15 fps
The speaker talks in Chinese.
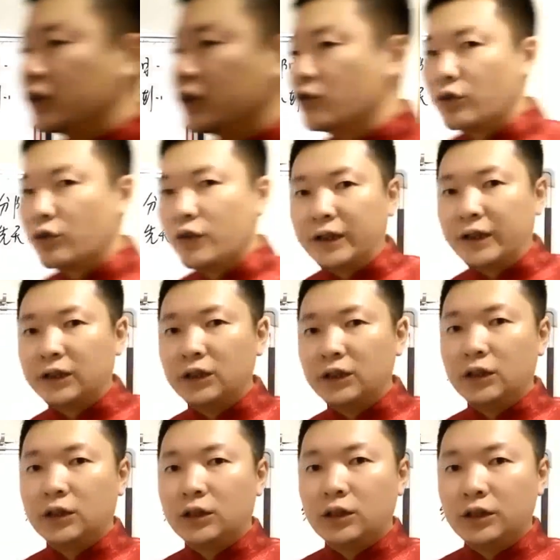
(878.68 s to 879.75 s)
水法，第一
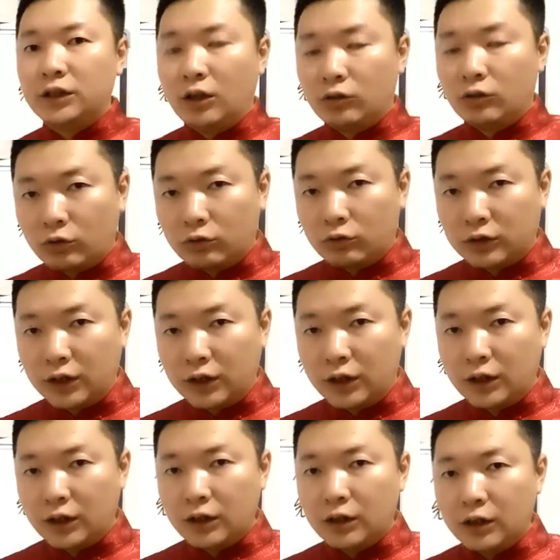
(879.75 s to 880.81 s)
个要懂
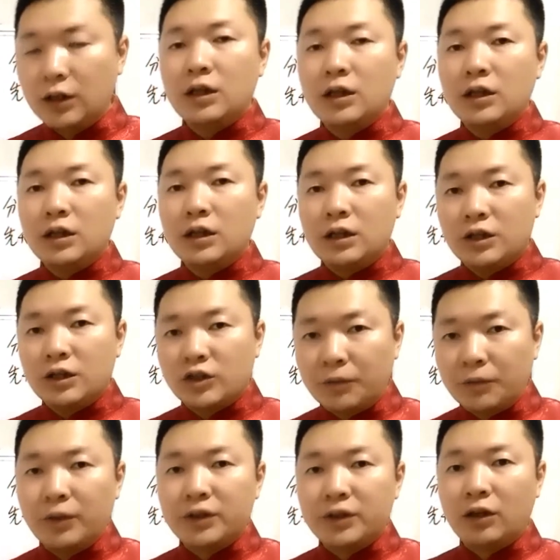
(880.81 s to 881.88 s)
得什
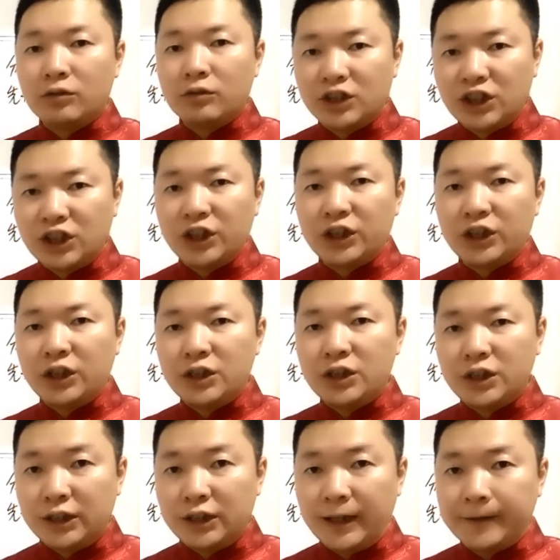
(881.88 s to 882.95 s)
么叫静阴
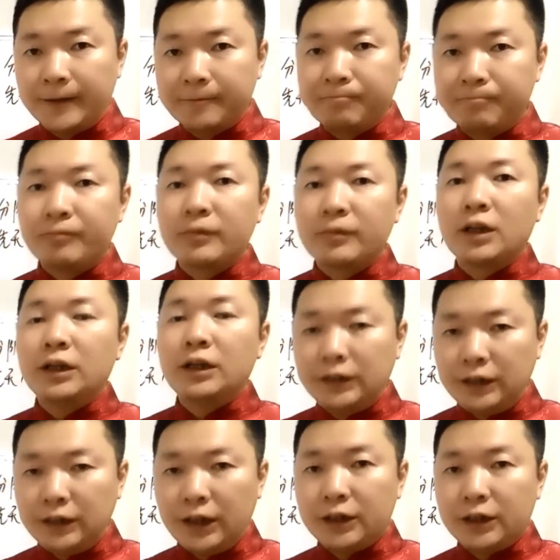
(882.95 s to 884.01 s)
静阳，第
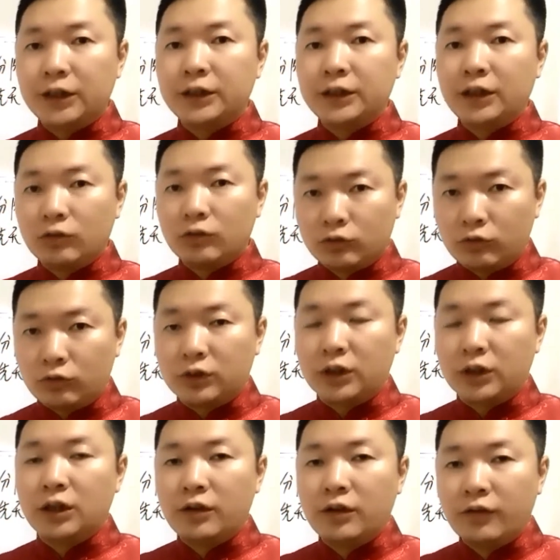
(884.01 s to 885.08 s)
二个要懂
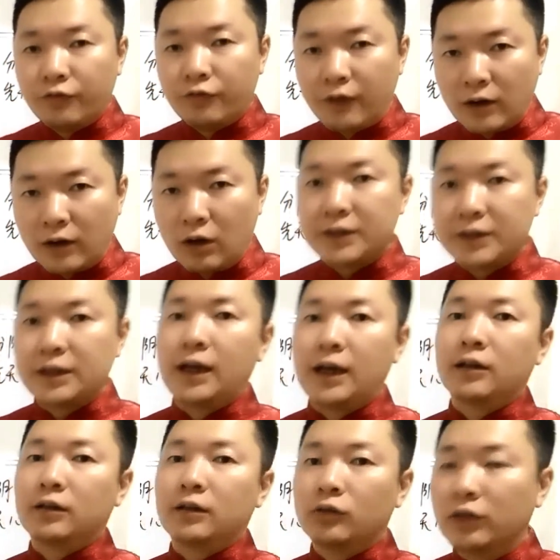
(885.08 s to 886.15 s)
得翻卦掌，
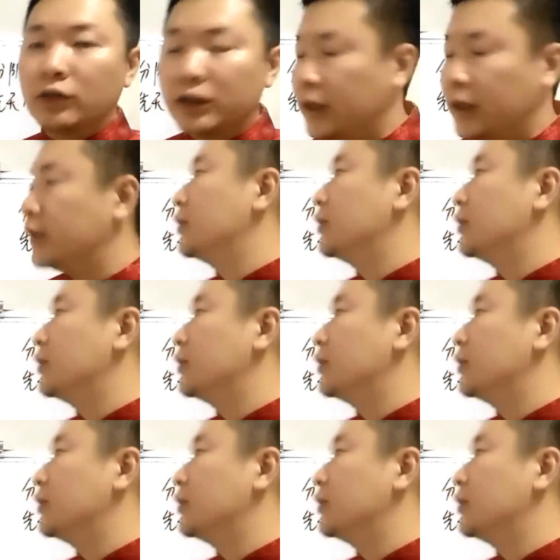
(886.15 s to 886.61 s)
懂得这两样就